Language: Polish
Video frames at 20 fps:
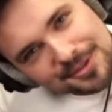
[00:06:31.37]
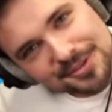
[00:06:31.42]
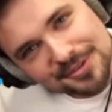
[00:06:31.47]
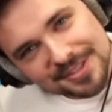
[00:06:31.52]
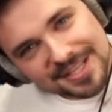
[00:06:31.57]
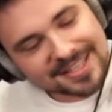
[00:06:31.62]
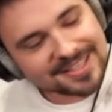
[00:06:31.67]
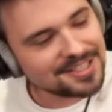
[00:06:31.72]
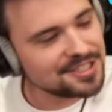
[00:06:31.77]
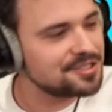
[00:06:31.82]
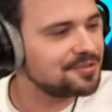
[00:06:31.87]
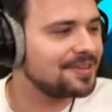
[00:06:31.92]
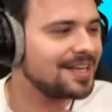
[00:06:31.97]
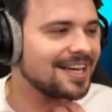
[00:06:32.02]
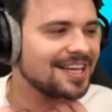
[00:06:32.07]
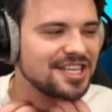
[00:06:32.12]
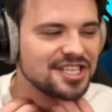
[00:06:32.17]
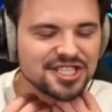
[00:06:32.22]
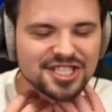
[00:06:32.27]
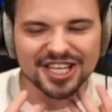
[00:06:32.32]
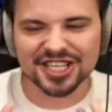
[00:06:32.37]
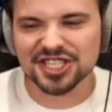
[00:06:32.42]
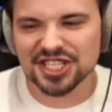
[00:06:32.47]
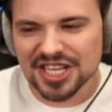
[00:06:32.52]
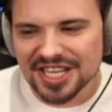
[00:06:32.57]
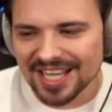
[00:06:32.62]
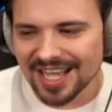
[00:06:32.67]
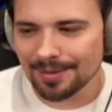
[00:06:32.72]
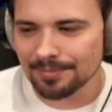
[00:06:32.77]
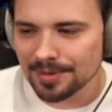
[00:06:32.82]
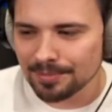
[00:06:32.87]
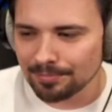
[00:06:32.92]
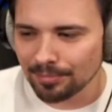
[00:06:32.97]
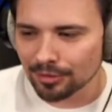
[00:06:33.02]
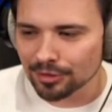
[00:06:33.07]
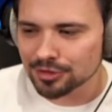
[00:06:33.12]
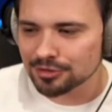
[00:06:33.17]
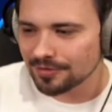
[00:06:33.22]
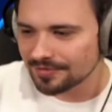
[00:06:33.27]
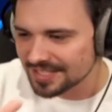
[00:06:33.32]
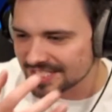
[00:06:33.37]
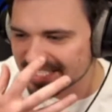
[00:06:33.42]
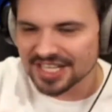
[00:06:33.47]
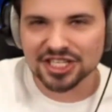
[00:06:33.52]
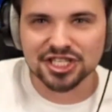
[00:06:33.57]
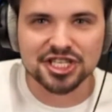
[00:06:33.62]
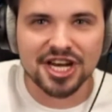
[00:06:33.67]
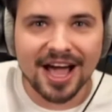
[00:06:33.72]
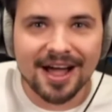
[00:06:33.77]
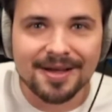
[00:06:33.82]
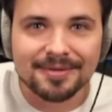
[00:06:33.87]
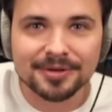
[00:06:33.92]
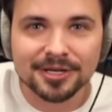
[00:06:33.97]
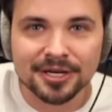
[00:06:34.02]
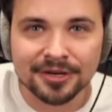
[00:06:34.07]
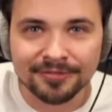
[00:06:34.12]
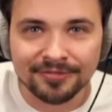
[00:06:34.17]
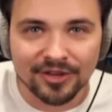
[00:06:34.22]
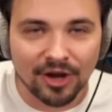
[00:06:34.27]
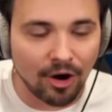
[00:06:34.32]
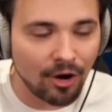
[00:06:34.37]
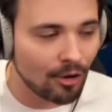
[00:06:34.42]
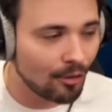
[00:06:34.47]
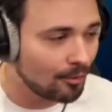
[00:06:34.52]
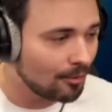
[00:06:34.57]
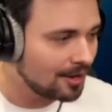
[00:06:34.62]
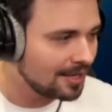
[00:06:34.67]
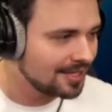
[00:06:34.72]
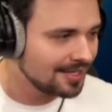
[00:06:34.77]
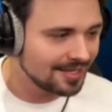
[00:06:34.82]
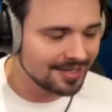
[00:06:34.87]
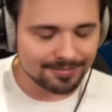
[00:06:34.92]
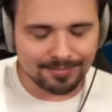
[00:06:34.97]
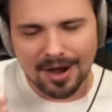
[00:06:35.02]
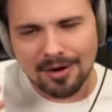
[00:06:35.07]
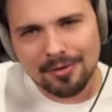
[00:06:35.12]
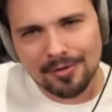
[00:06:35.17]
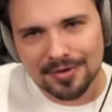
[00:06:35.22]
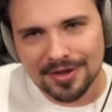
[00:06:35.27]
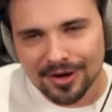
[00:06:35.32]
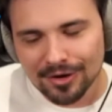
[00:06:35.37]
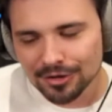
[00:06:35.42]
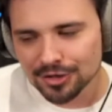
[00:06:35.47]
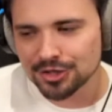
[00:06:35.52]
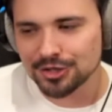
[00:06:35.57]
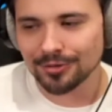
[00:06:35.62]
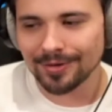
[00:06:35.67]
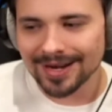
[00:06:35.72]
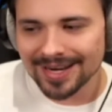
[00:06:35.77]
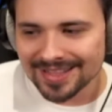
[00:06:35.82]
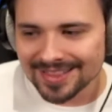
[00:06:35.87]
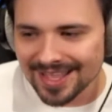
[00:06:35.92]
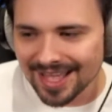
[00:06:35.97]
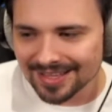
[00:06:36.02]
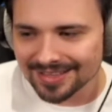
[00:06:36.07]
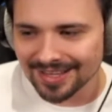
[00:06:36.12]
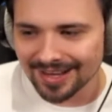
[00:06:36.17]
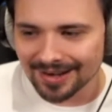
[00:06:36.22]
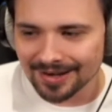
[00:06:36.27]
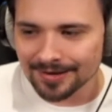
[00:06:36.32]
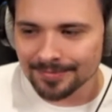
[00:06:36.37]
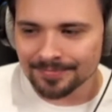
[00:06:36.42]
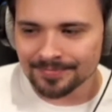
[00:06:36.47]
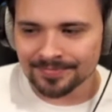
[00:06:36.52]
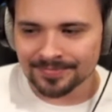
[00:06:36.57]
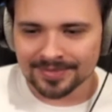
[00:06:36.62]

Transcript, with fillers: za te drzwi, jakieś naczynka mi poszły, więc kaszlałem krwią. Małą ilością, ale nadal.